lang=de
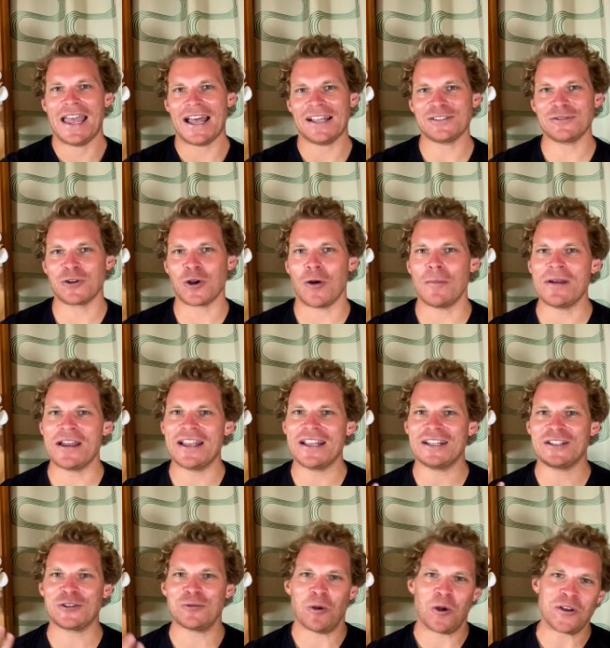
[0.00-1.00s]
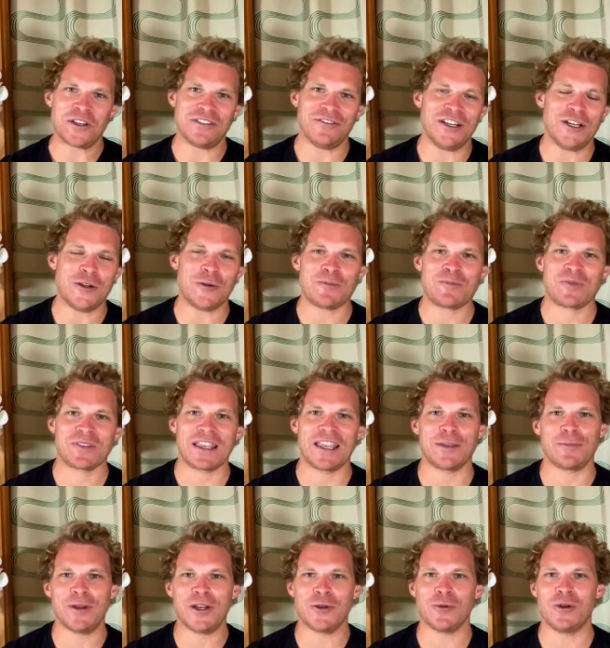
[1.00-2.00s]
Herzlich willkommen zum heutigen Video.
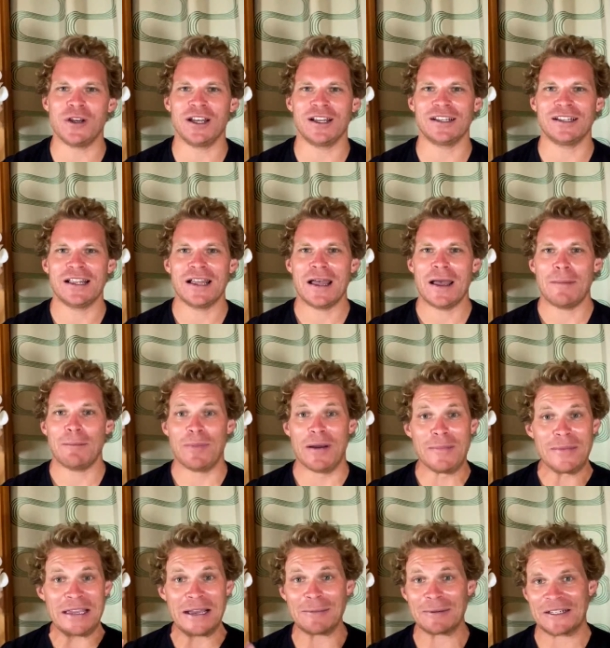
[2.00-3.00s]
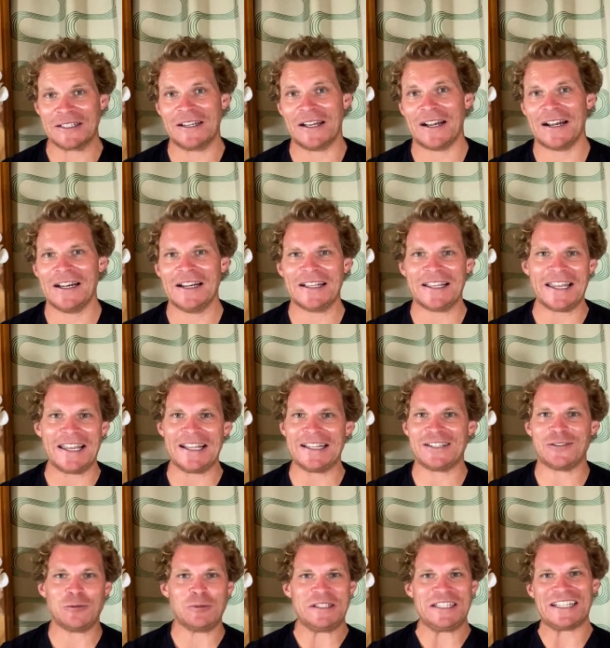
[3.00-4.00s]
Ich bin Julian. Bei mir am Kanal geht
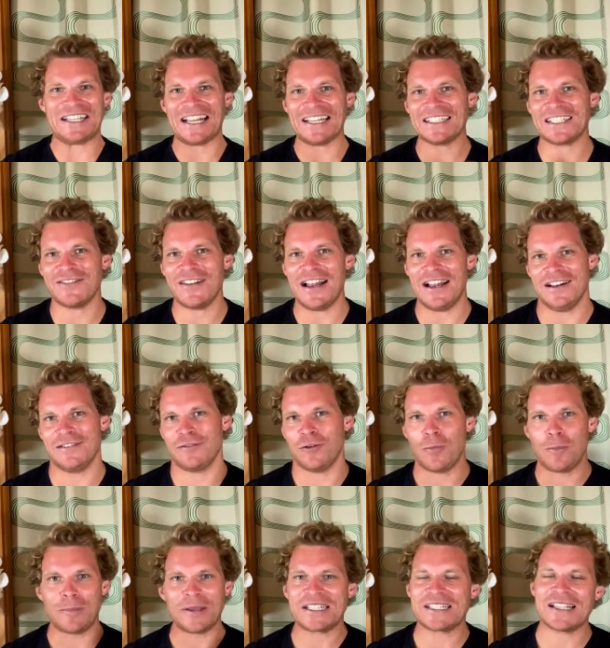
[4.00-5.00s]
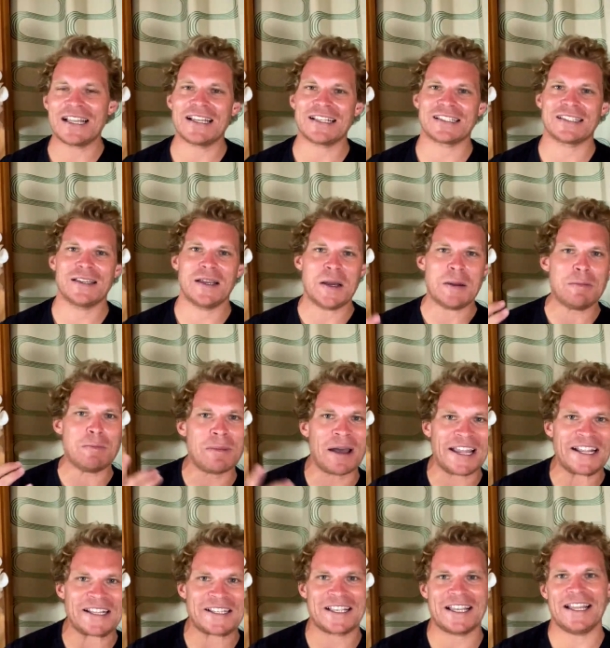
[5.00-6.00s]
es um die ganze Welt von Business,
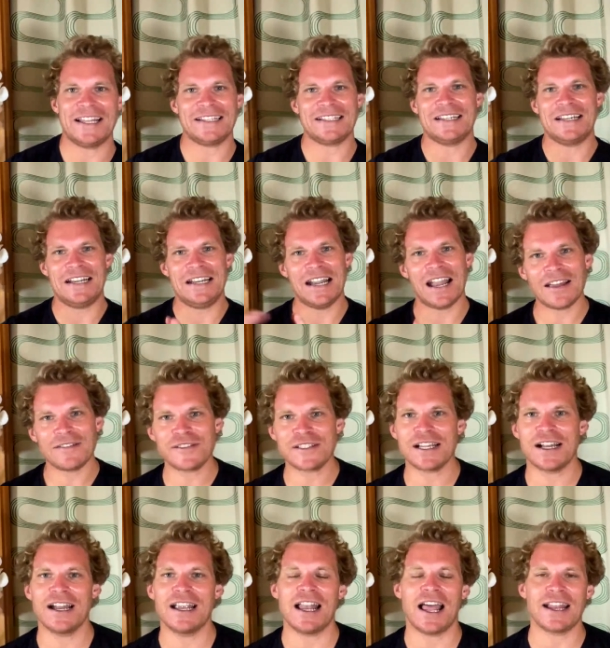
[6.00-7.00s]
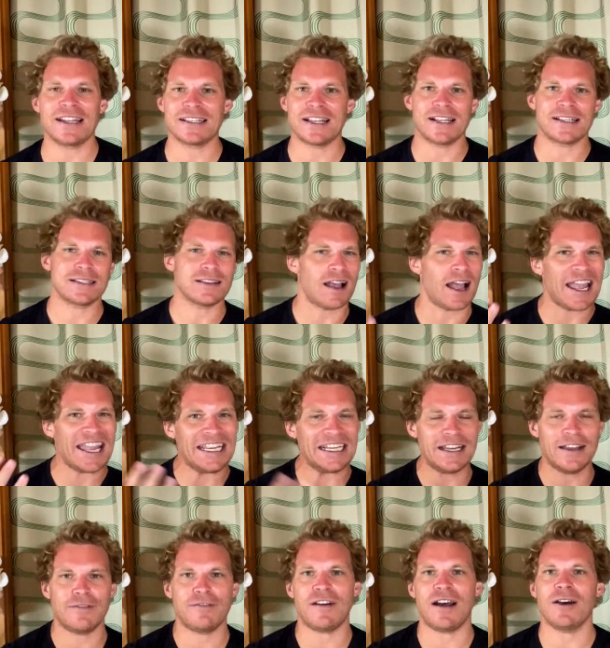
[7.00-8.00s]
Mindset, Lifestyle, einerseits
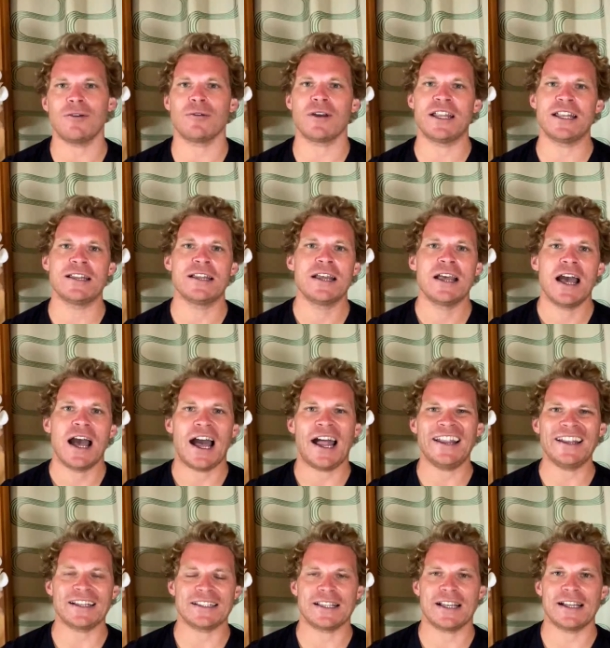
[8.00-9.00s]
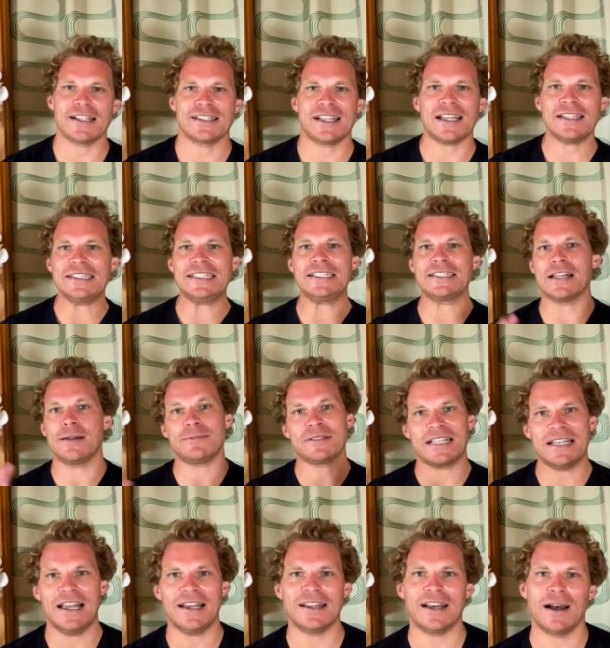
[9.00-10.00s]
eigene Erfahrungen, andererseits Sachen, die ich selbst
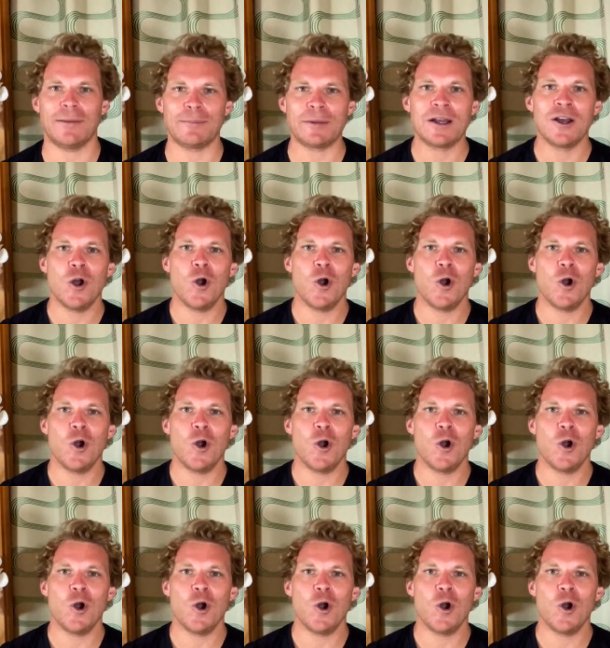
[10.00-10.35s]
gelernt habe